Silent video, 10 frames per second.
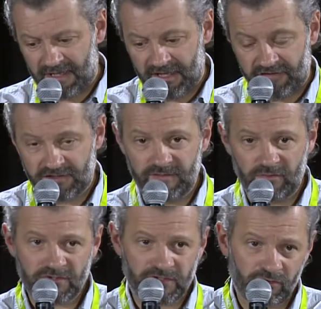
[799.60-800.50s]

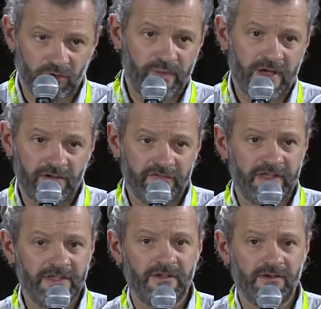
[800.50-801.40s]
effectivement si on compare en
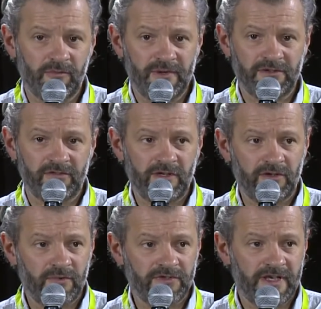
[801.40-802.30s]
fait l'empreinte
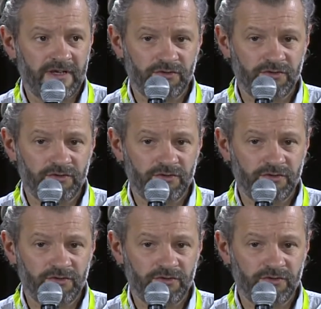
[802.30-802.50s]
environnementale